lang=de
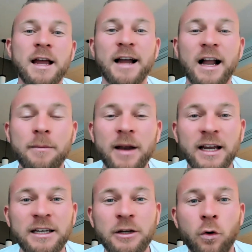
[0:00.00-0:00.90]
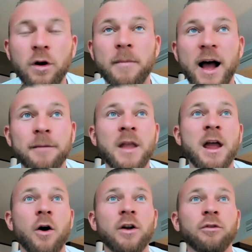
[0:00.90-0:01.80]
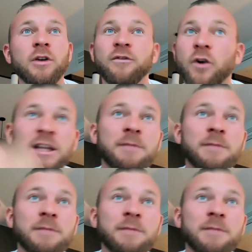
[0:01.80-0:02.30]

da kann man richtig Kohle machen. Und natürlich wollte